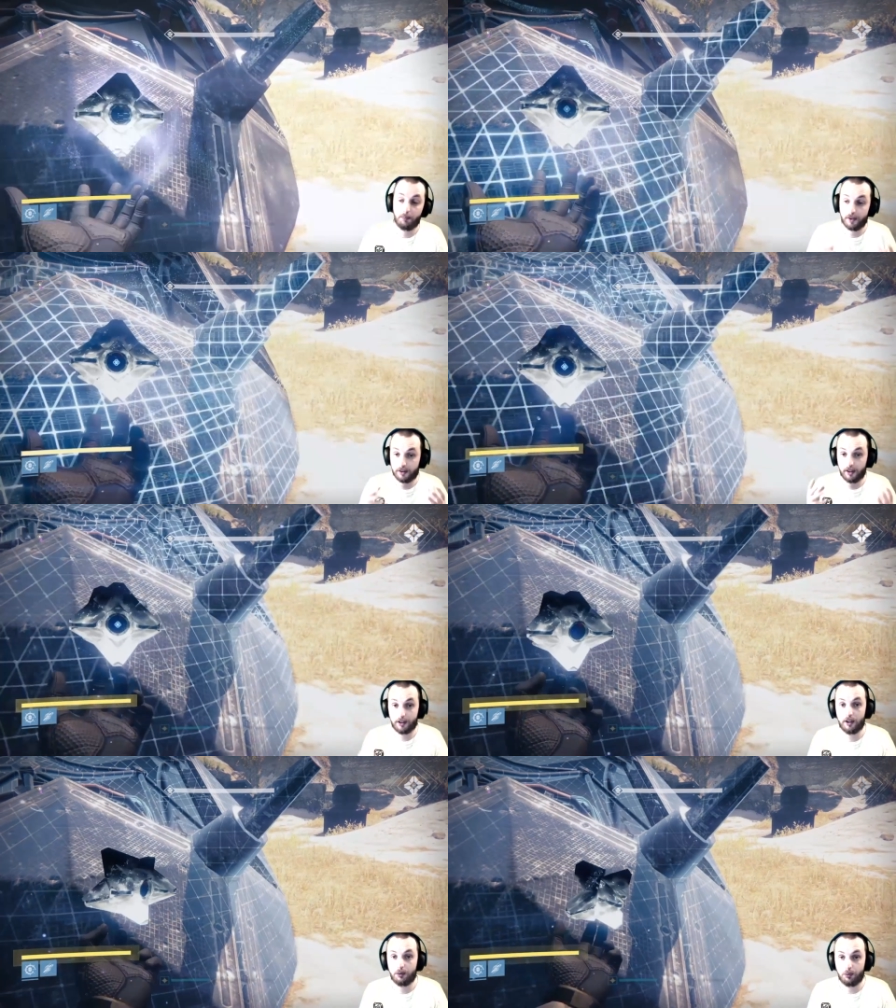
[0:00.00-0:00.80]
ma
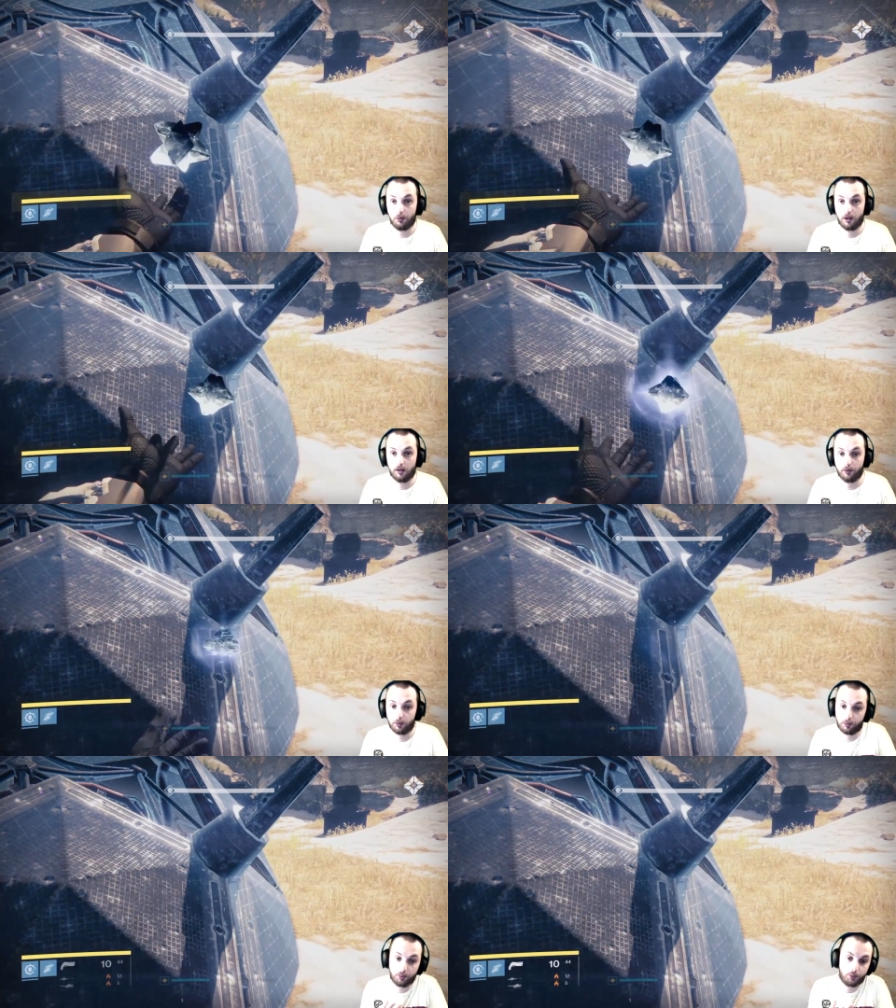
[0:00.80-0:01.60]
dernière nuit noire.
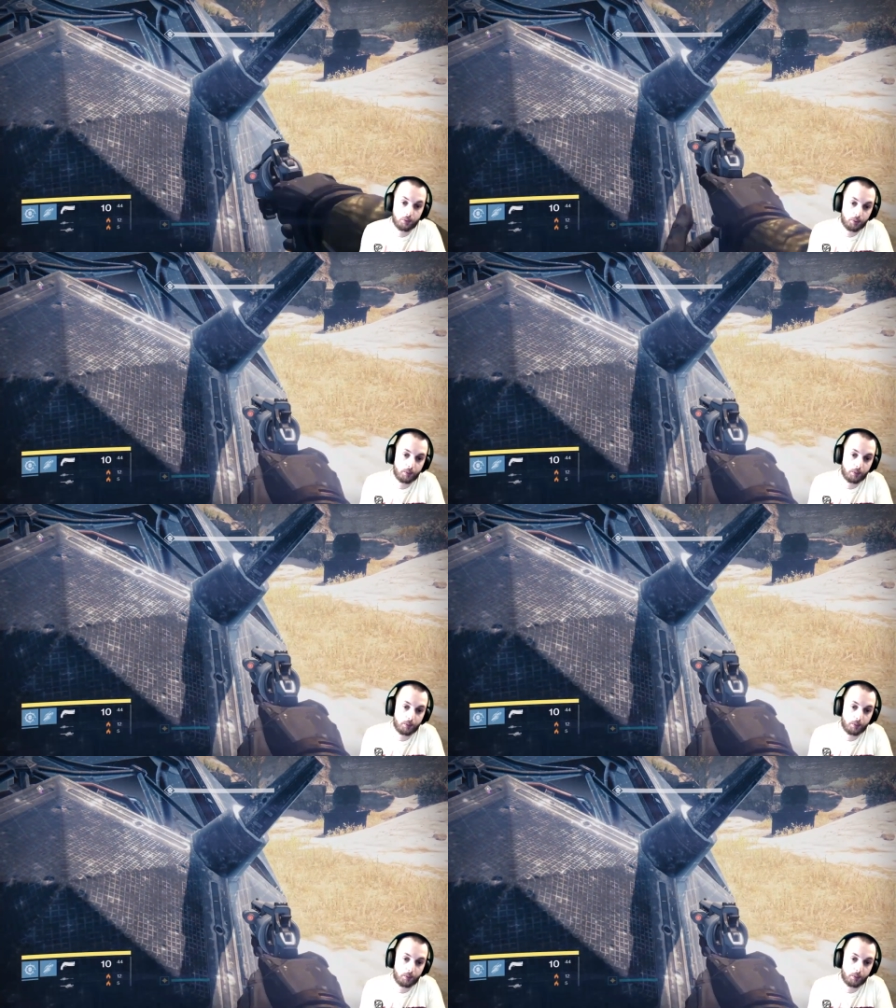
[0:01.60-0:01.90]
Donc du coup,